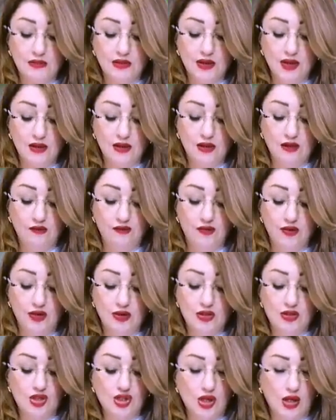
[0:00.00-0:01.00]
تمثاله
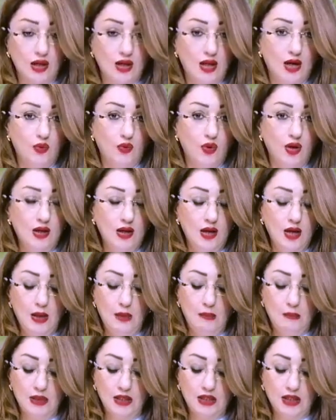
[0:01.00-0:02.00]
في شقلاوة
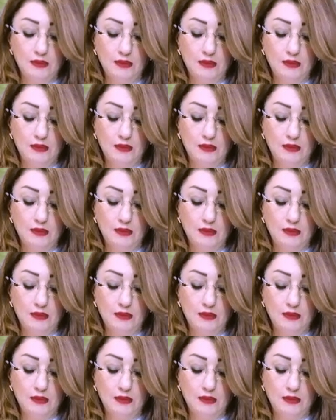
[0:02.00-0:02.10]
من